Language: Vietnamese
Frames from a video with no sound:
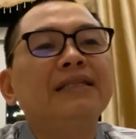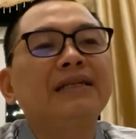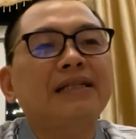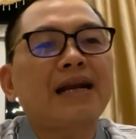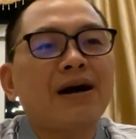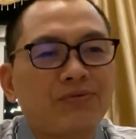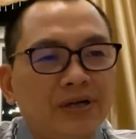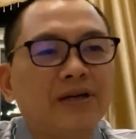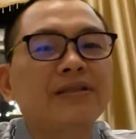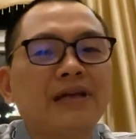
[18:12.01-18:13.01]
thì ta đọc
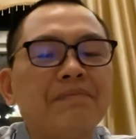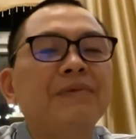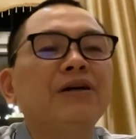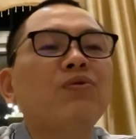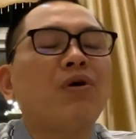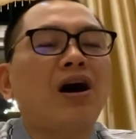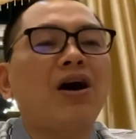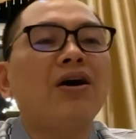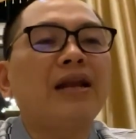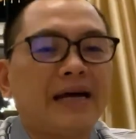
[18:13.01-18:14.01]
được tâm thức của
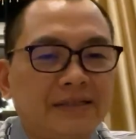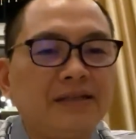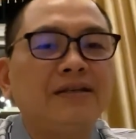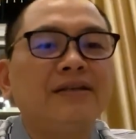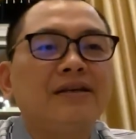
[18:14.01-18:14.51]
họ là gì